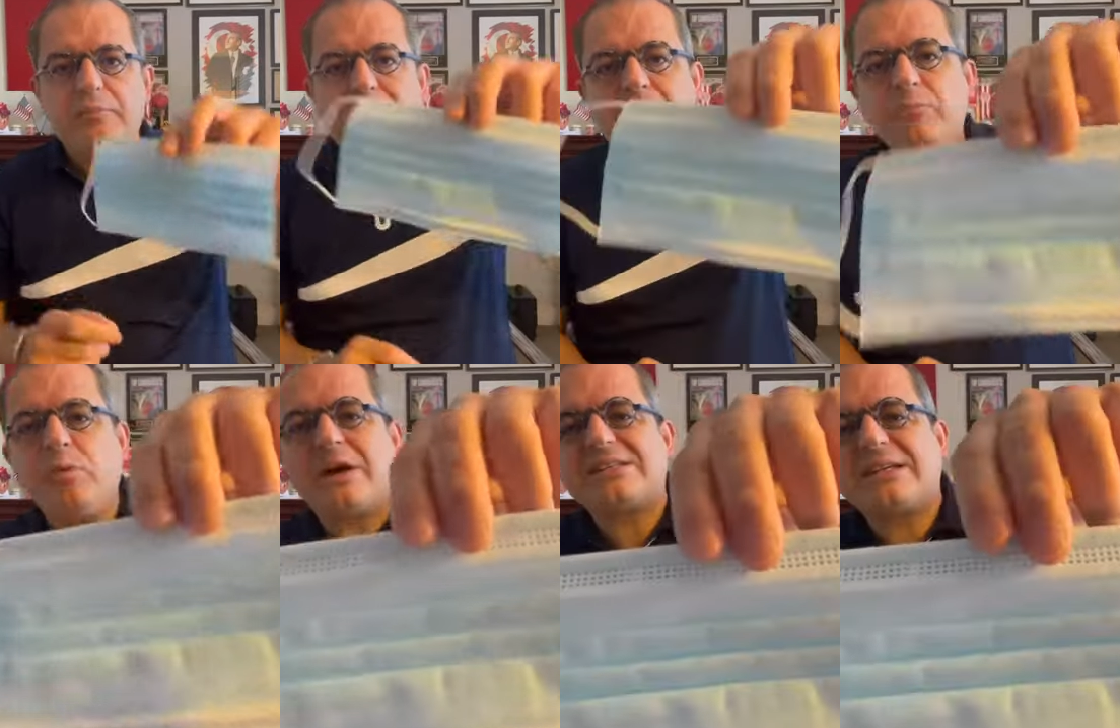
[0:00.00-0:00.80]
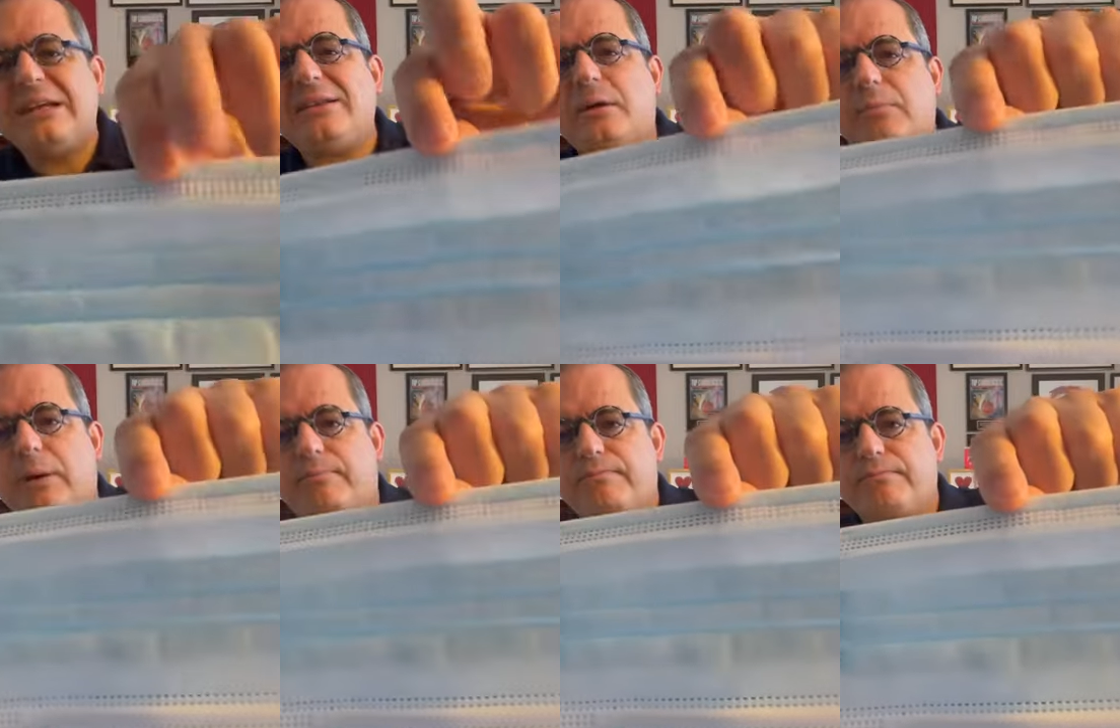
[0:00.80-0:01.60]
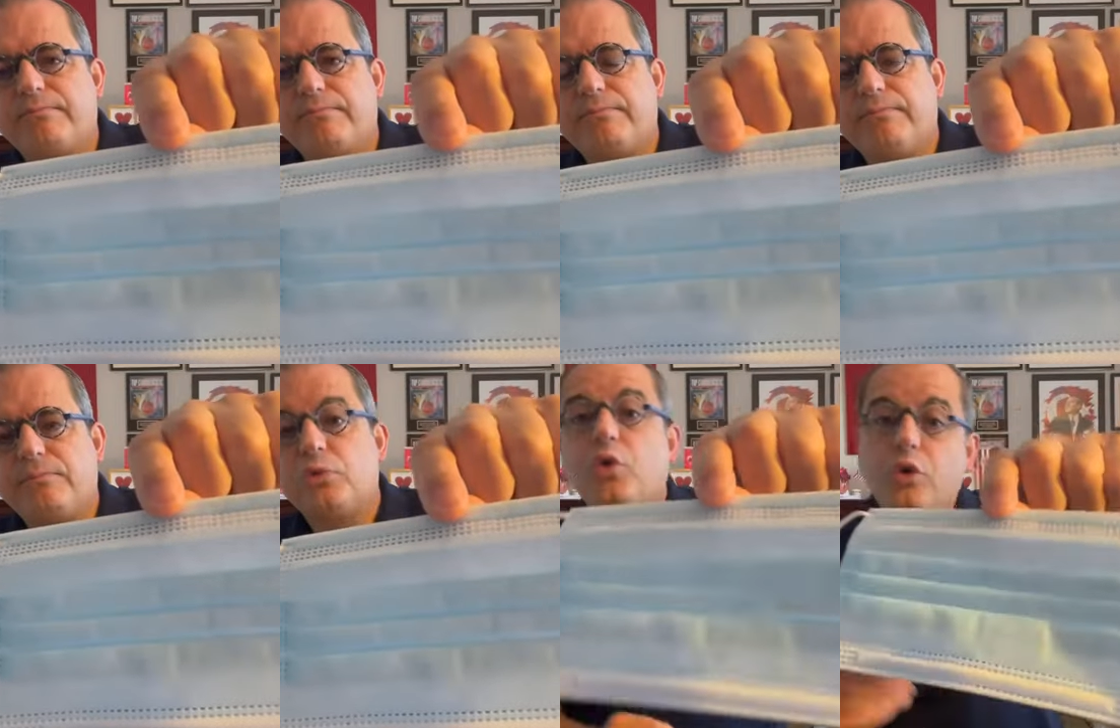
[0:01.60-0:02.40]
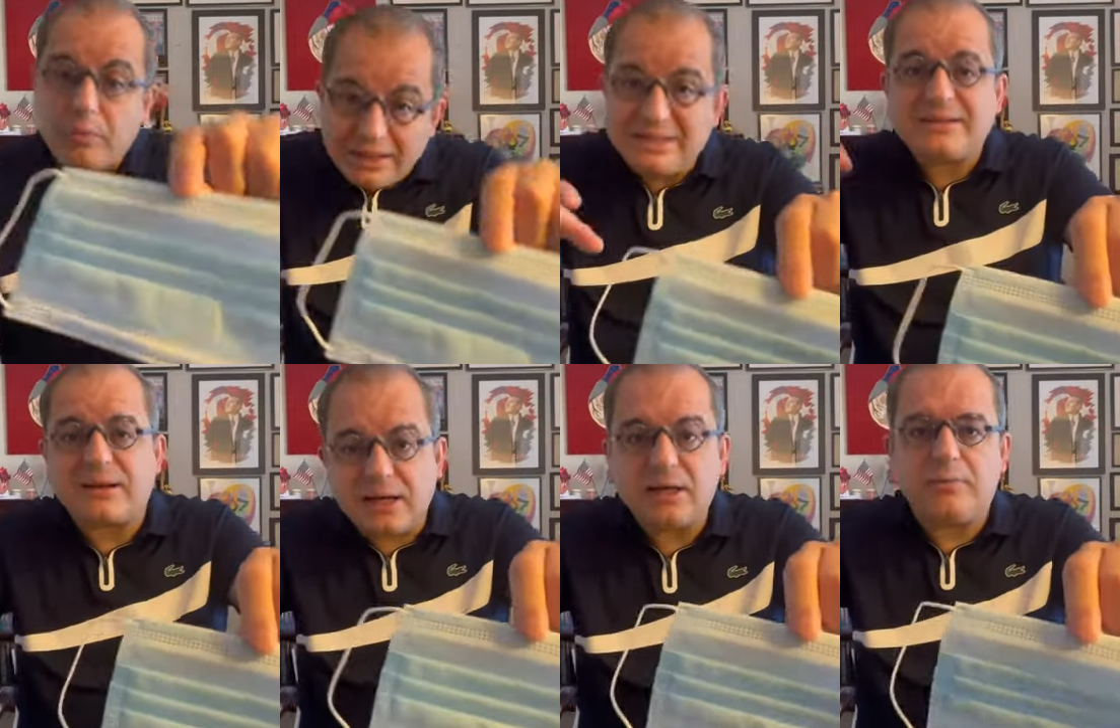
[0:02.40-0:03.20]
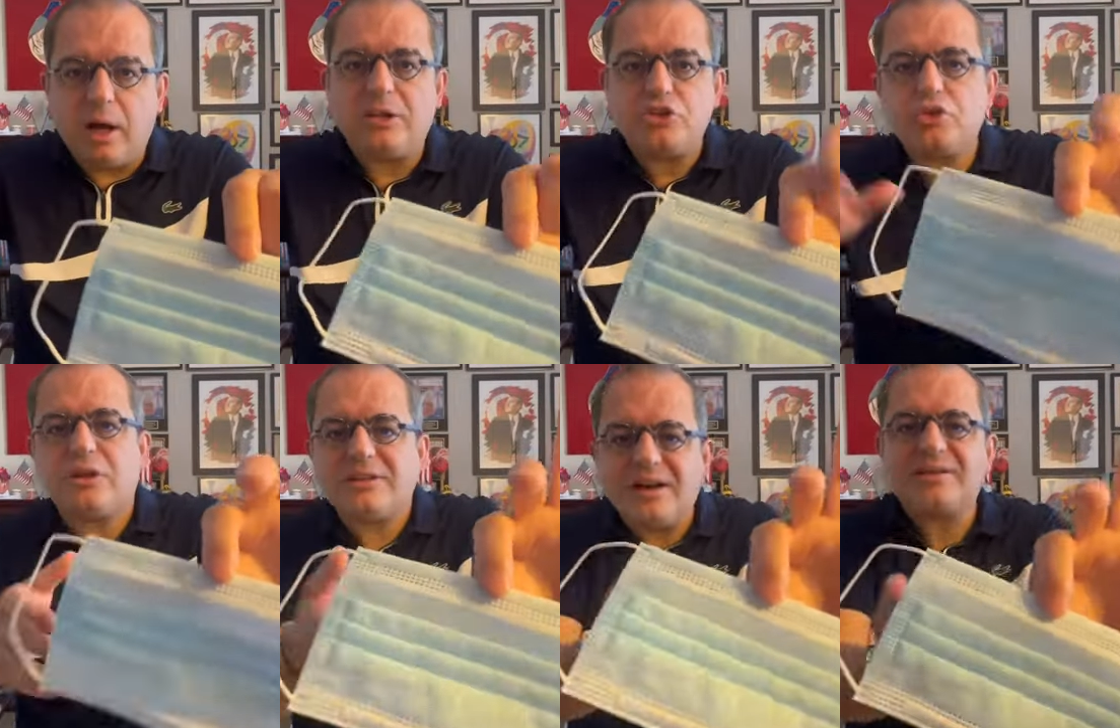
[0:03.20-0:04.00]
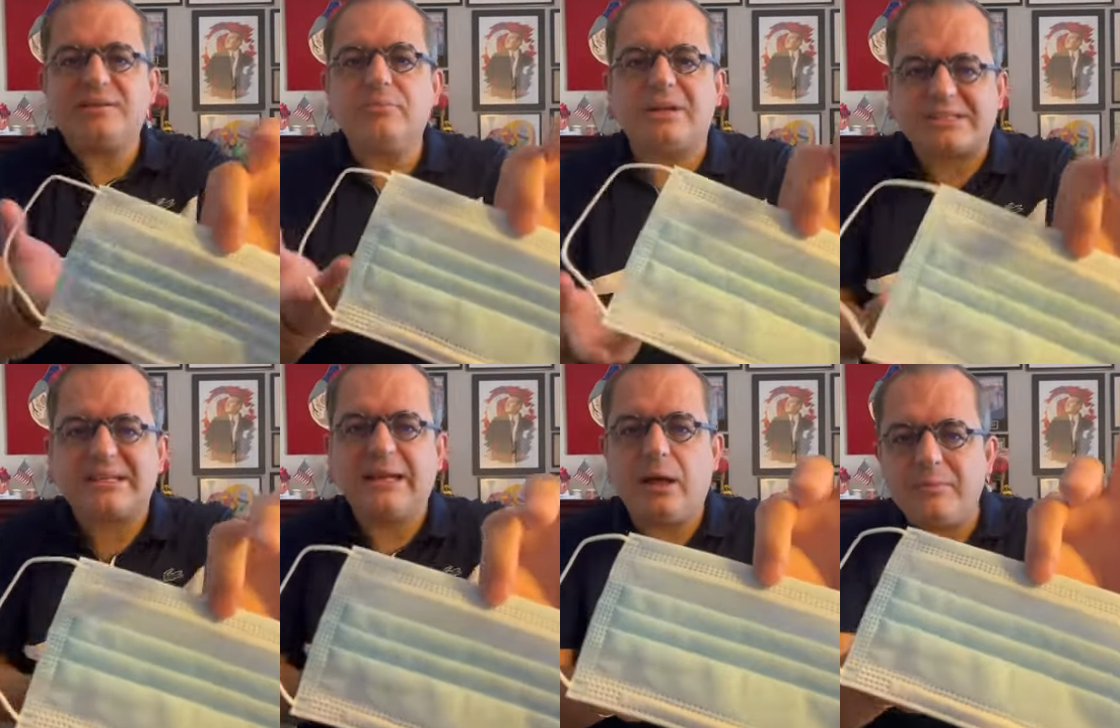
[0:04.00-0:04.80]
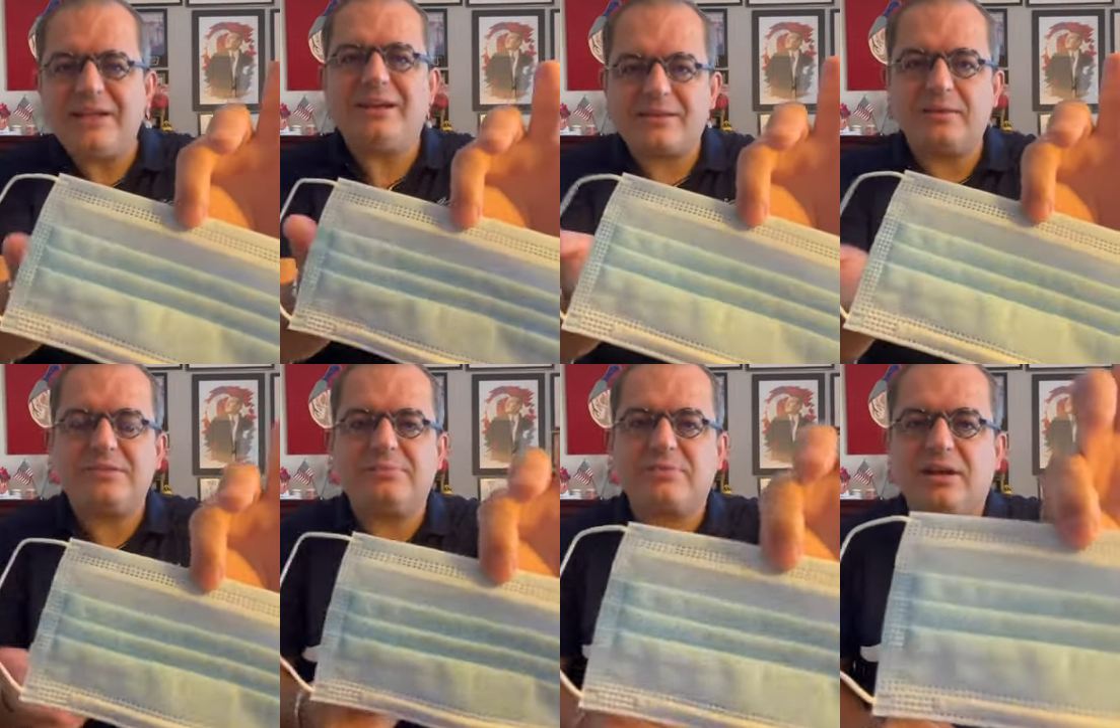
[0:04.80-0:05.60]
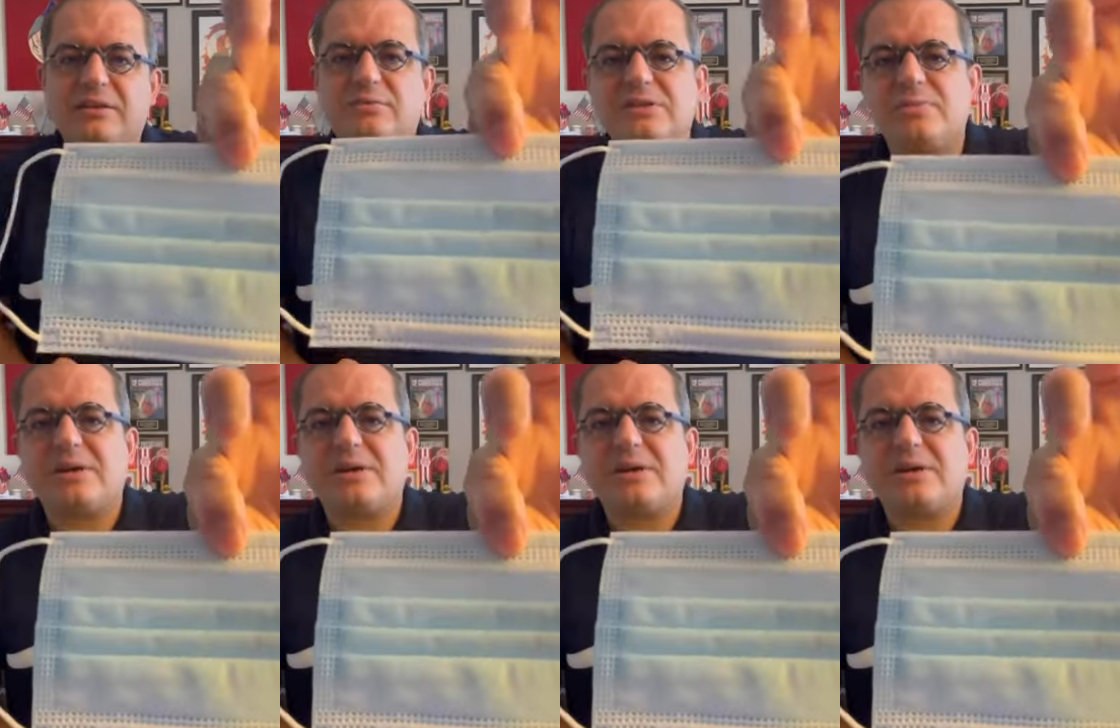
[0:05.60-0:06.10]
Ben bu maskeyi takmam. Normalde takarım anjiyoda taktığım maske, ameliyatta bizim taktığımız